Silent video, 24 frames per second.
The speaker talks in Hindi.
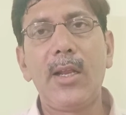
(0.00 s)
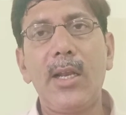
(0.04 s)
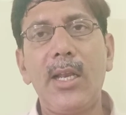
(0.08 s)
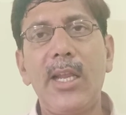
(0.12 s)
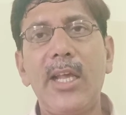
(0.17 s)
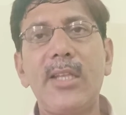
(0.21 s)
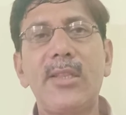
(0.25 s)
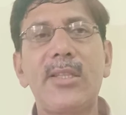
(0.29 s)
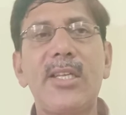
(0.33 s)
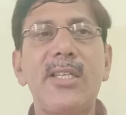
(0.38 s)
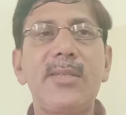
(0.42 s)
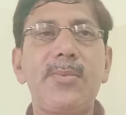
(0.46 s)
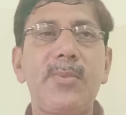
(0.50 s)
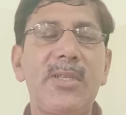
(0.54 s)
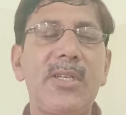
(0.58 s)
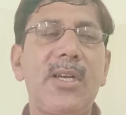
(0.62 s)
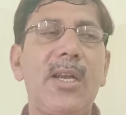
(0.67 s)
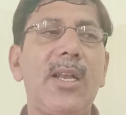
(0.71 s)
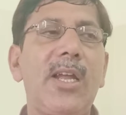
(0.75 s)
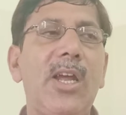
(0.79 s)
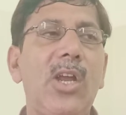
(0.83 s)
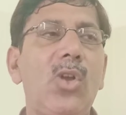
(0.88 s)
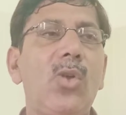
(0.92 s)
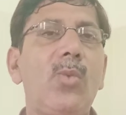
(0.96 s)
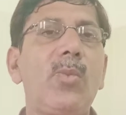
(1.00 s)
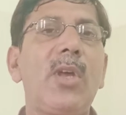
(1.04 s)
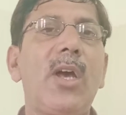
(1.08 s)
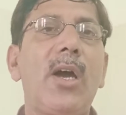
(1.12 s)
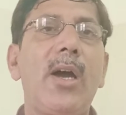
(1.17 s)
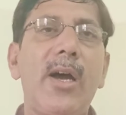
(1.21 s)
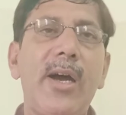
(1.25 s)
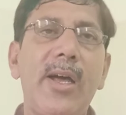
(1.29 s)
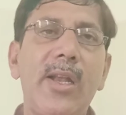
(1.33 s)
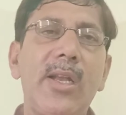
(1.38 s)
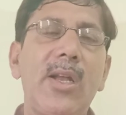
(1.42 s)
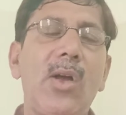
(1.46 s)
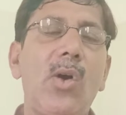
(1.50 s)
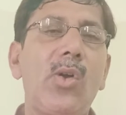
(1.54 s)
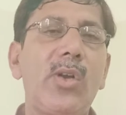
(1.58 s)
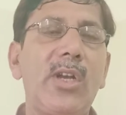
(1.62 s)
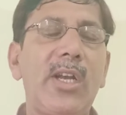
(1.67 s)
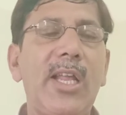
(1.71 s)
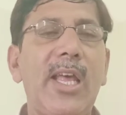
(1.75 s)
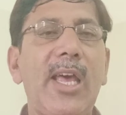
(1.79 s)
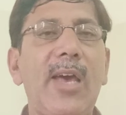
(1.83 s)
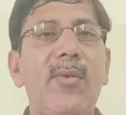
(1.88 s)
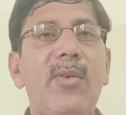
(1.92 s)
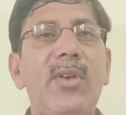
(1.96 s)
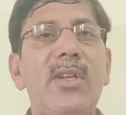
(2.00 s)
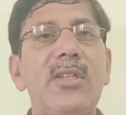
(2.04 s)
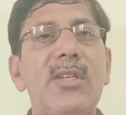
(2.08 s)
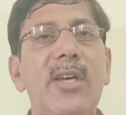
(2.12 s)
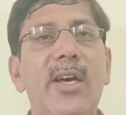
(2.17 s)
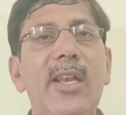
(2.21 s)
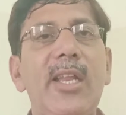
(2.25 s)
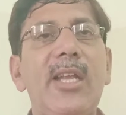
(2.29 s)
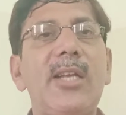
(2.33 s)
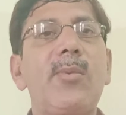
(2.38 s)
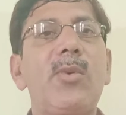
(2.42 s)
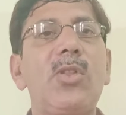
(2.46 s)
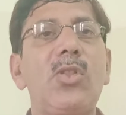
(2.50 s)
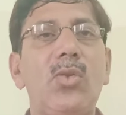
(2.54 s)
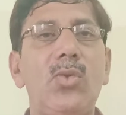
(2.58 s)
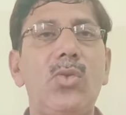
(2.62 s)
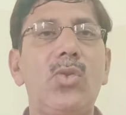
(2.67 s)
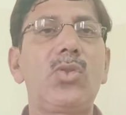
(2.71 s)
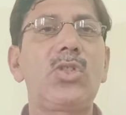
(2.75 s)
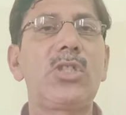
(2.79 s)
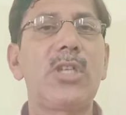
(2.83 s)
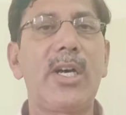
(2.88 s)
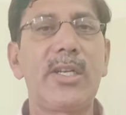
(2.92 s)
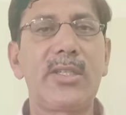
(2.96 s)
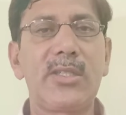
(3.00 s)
लेकिन 10-15 लाइनों में हर ऑन एन एवरेज हर एक में दो दो चार